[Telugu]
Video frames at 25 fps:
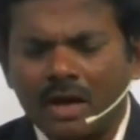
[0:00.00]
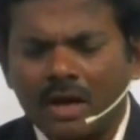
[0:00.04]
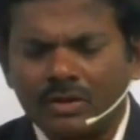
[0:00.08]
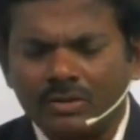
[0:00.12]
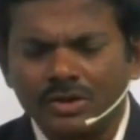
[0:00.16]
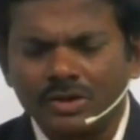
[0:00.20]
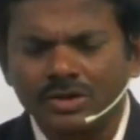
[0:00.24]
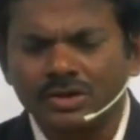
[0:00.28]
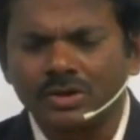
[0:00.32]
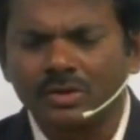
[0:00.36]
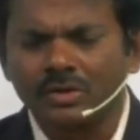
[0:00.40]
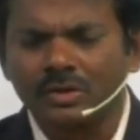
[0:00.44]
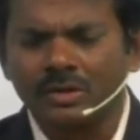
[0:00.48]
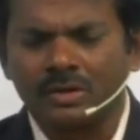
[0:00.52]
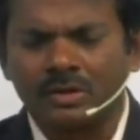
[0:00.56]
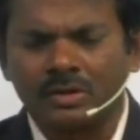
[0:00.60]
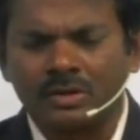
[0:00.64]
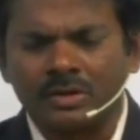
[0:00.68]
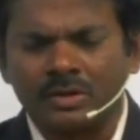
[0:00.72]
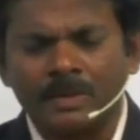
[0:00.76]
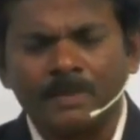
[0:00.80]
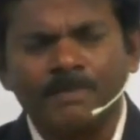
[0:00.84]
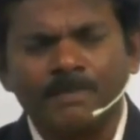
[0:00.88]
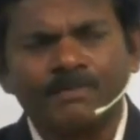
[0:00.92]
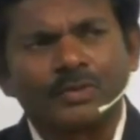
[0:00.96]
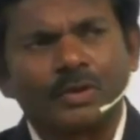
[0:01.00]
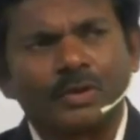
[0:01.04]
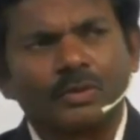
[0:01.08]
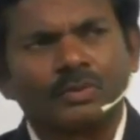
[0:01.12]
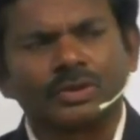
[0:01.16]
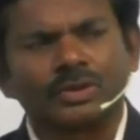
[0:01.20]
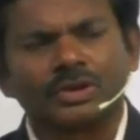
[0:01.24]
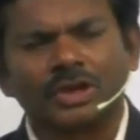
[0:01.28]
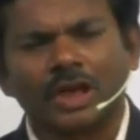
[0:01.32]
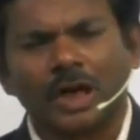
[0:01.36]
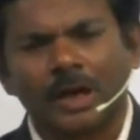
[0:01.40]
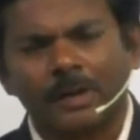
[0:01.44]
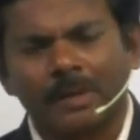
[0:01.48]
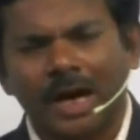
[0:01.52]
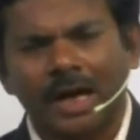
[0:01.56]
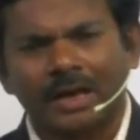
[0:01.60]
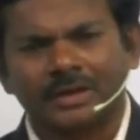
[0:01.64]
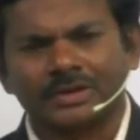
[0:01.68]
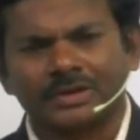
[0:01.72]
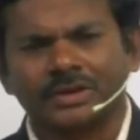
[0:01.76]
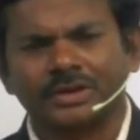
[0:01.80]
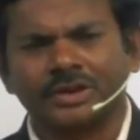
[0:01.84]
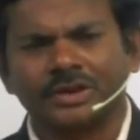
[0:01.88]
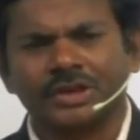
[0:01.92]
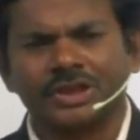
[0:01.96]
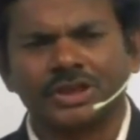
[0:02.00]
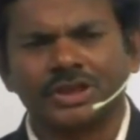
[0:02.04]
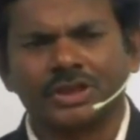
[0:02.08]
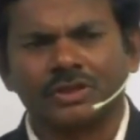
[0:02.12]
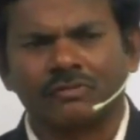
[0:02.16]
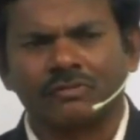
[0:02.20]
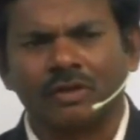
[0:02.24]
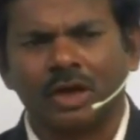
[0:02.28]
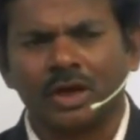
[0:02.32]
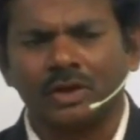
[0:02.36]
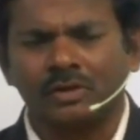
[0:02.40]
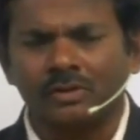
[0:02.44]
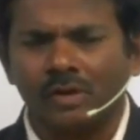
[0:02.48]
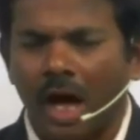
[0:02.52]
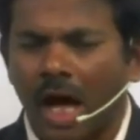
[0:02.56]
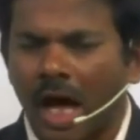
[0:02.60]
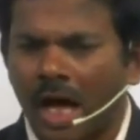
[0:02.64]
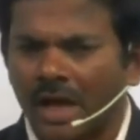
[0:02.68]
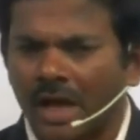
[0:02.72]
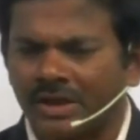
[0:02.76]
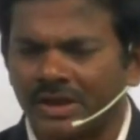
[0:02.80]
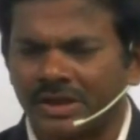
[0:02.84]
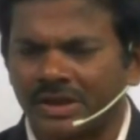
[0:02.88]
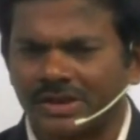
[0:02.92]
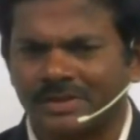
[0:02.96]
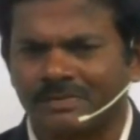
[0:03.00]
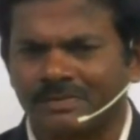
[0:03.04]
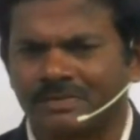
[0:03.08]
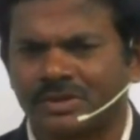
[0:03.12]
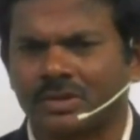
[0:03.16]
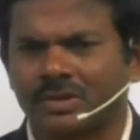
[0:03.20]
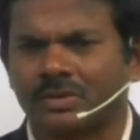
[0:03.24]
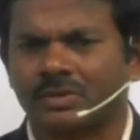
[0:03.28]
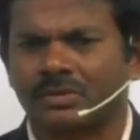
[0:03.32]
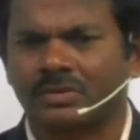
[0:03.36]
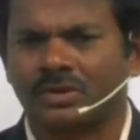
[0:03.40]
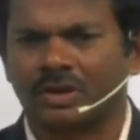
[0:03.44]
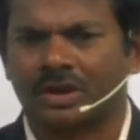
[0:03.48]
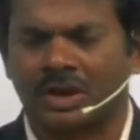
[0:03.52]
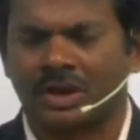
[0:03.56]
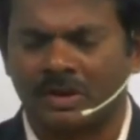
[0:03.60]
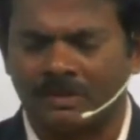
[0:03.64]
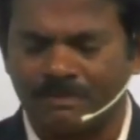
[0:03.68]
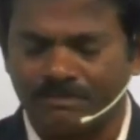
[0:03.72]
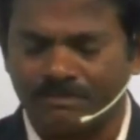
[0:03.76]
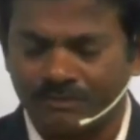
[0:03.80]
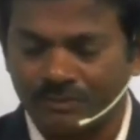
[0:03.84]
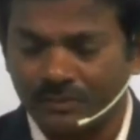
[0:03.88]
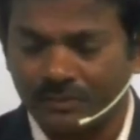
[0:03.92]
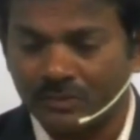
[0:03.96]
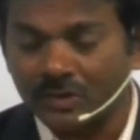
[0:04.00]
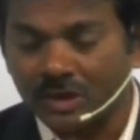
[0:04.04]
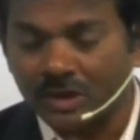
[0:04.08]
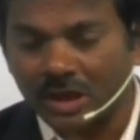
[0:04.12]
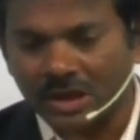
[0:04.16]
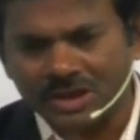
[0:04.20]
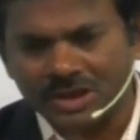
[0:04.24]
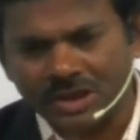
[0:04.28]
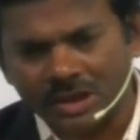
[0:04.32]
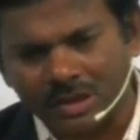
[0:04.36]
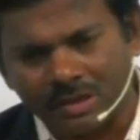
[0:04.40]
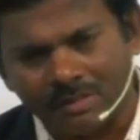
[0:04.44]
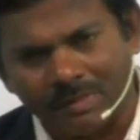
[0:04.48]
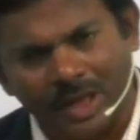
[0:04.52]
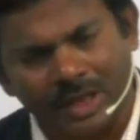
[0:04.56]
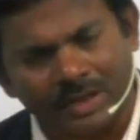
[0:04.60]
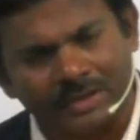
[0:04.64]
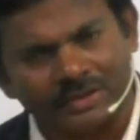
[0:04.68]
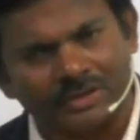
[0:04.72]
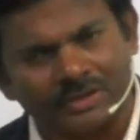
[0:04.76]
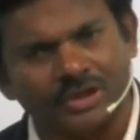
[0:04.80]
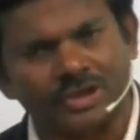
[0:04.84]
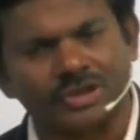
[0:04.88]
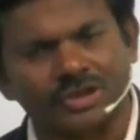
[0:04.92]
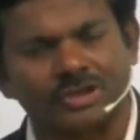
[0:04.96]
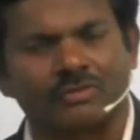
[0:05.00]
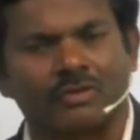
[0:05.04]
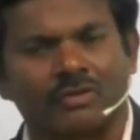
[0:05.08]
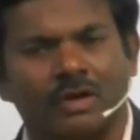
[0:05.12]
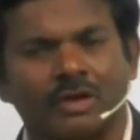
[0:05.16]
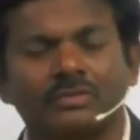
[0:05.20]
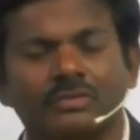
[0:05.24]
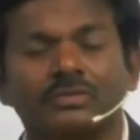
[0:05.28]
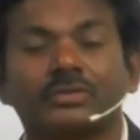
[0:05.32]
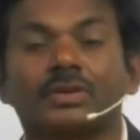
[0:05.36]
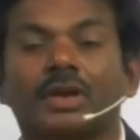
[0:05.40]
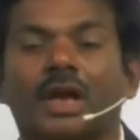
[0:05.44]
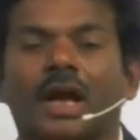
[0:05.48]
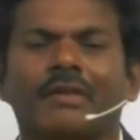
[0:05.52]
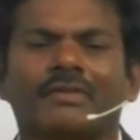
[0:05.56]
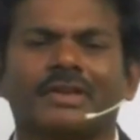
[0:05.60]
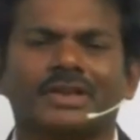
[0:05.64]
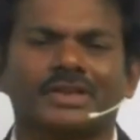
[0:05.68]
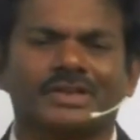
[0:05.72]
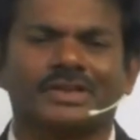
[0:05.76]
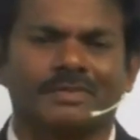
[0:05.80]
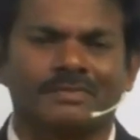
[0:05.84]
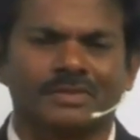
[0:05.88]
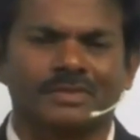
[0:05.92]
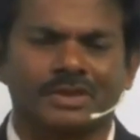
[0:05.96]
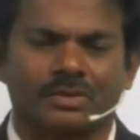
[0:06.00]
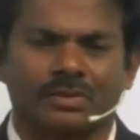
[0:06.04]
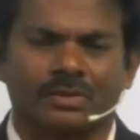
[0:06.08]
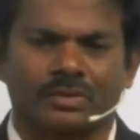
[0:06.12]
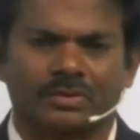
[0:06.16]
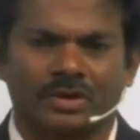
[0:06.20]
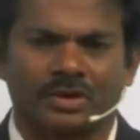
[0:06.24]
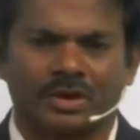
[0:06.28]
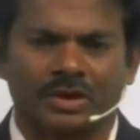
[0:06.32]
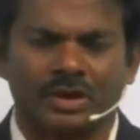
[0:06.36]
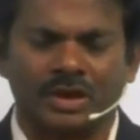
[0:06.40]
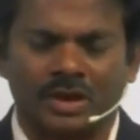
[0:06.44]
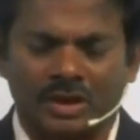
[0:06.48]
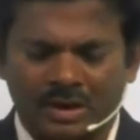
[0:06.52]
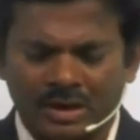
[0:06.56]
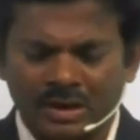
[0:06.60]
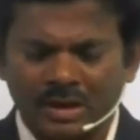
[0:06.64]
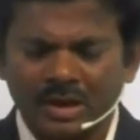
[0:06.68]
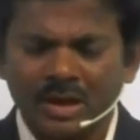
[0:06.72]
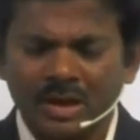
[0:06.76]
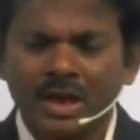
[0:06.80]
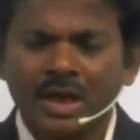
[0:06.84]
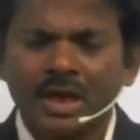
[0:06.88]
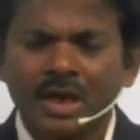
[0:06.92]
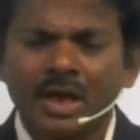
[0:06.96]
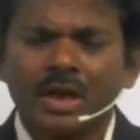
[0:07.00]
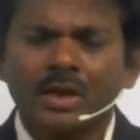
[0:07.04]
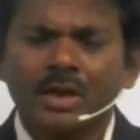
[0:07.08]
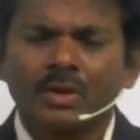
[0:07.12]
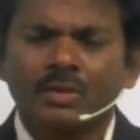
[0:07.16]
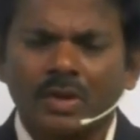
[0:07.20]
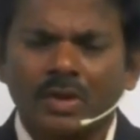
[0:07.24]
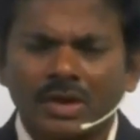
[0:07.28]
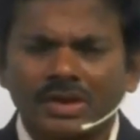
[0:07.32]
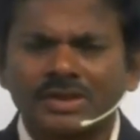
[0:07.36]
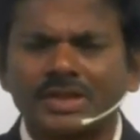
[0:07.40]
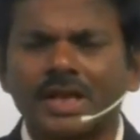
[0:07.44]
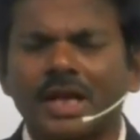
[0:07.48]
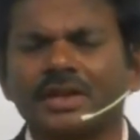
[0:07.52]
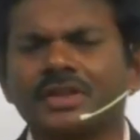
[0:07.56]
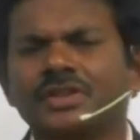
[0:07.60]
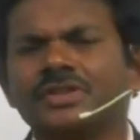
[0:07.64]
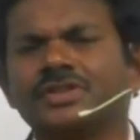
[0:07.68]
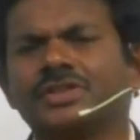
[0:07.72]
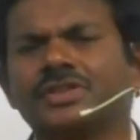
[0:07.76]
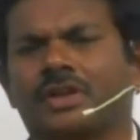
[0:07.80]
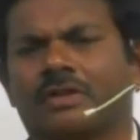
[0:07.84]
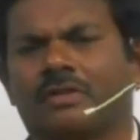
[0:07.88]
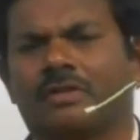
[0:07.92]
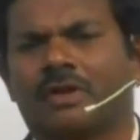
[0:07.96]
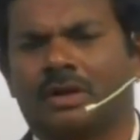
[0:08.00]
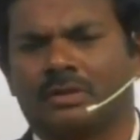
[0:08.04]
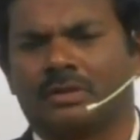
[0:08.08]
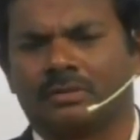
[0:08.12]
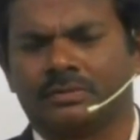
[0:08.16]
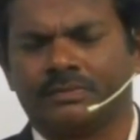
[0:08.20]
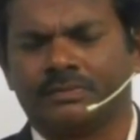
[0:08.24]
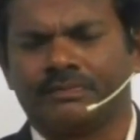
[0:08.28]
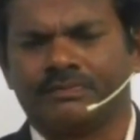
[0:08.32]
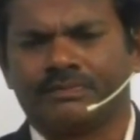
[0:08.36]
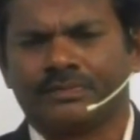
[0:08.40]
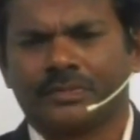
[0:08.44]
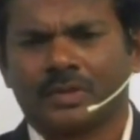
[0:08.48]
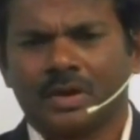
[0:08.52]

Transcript: ఆ రోజుల్లో ఉత్తర భారతదేశం వాళ్ళు ఆర్య సంస్కృతిని దక్షిణ భారతదేశం వాళ్ళు ద్రావిడ సంస్కృతిని కొనసాగించేవాళ్ళు